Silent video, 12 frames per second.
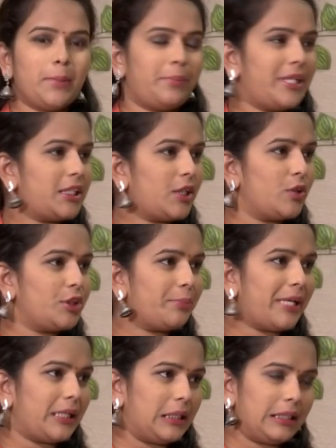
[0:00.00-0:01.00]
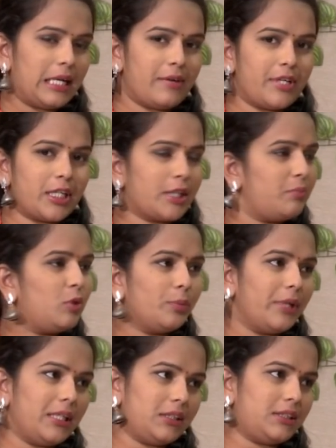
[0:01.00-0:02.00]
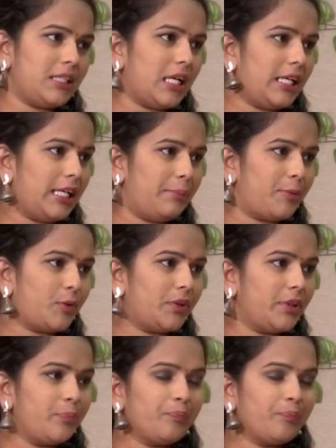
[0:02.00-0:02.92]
డిప్రెషన్ నుంచి బయటికి రావడానికి బ్లూబెరీస్ చాలా హెల్ప్ అవుతుంది